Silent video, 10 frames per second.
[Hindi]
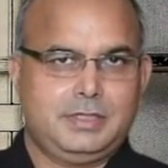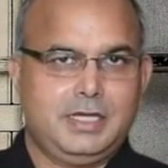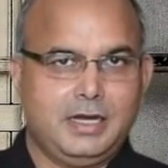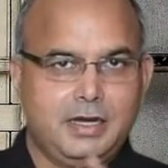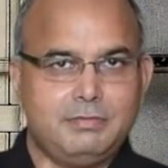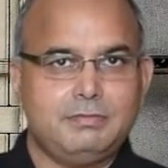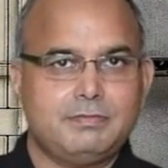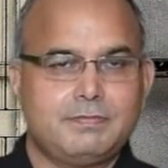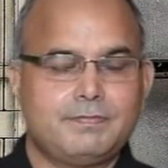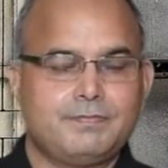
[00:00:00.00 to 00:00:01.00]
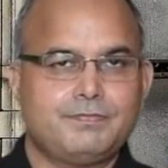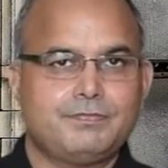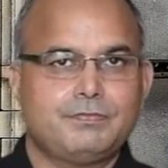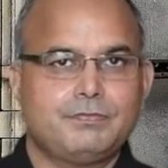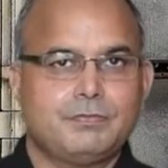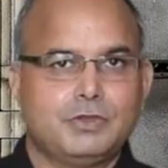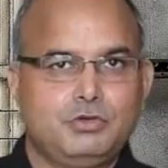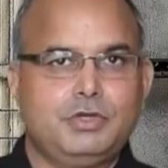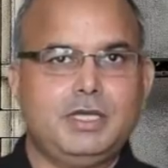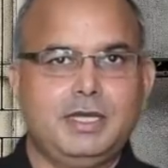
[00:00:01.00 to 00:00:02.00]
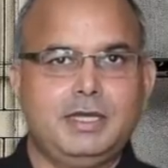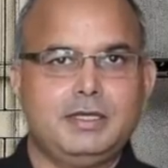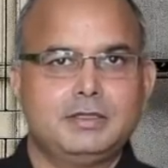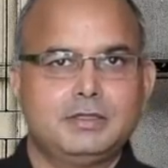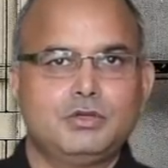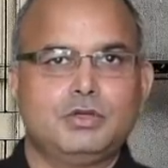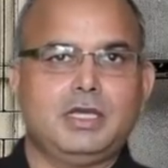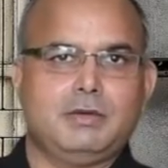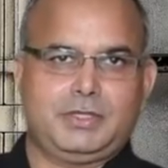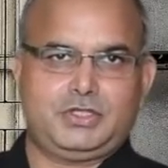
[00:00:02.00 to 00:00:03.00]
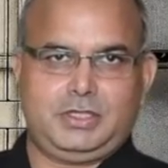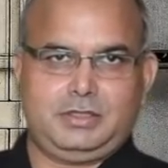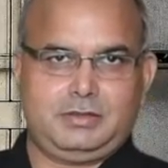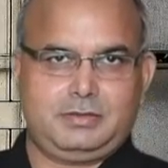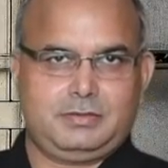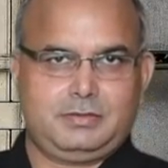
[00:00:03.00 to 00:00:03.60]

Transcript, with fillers: कि हम दुखी हैं क्योंकि हम अच्छे हैं